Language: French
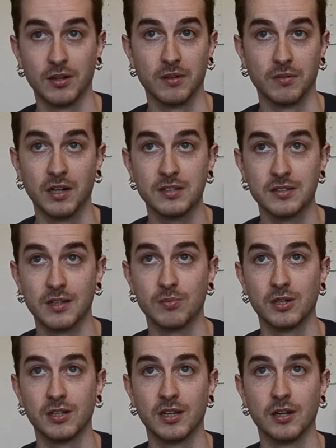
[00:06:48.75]
voilà, ça a
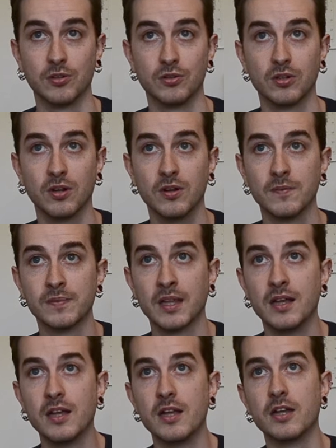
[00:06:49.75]
pris quelques temps.
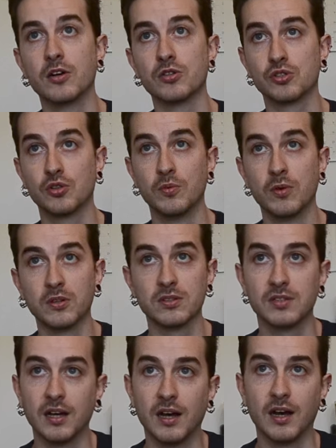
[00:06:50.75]
Et quand je
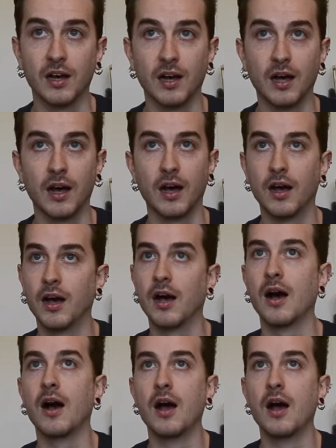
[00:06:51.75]
commence à,